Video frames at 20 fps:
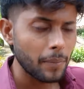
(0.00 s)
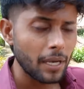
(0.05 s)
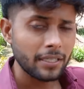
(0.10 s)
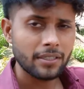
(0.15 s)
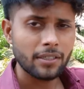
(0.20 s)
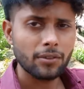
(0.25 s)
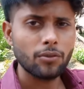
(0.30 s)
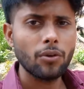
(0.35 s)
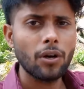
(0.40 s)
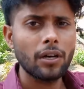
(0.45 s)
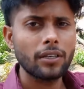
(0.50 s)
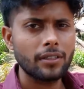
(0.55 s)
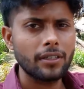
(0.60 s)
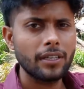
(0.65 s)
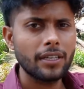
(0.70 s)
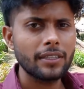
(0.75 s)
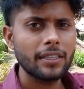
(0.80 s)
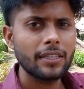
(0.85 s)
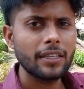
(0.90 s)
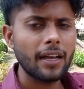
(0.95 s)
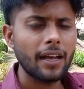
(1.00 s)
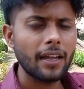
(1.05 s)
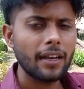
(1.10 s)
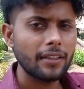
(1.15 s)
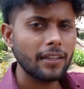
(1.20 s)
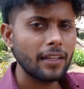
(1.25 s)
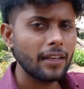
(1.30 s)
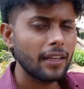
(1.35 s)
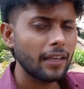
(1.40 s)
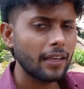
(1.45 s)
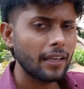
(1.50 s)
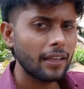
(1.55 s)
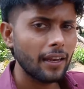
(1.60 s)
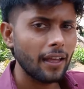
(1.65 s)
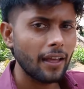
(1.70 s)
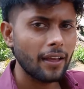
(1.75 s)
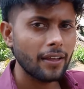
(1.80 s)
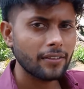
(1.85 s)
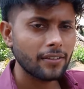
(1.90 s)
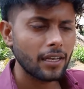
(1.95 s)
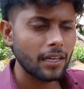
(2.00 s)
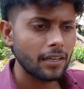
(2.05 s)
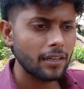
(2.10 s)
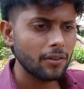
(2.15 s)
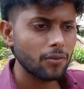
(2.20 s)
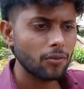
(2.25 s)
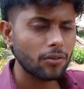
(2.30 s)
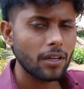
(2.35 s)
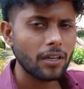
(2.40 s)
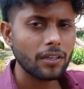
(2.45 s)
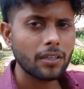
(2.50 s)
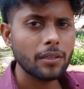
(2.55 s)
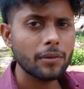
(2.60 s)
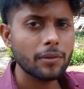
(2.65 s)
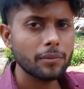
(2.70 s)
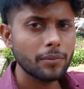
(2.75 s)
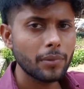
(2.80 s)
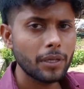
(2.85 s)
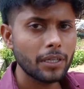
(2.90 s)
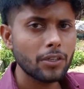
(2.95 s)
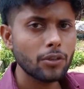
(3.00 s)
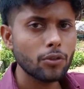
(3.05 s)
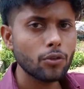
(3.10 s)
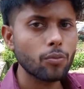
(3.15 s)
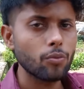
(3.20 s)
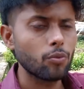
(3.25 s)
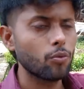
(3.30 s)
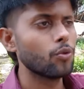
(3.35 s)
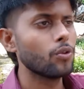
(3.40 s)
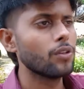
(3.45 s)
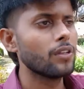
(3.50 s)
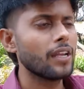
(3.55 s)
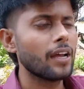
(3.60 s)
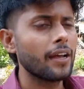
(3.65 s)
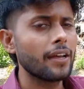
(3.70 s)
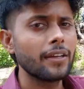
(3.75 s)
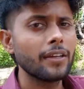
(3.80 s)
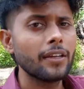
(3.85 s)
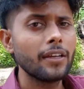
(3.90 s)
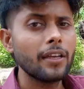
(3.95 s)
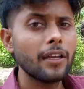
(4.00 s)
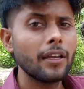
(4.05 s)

वैसे तो हंस लेती हैं गा लेती लेकिन ऐसा नहीं होता कि बेटी को भूल जाएँ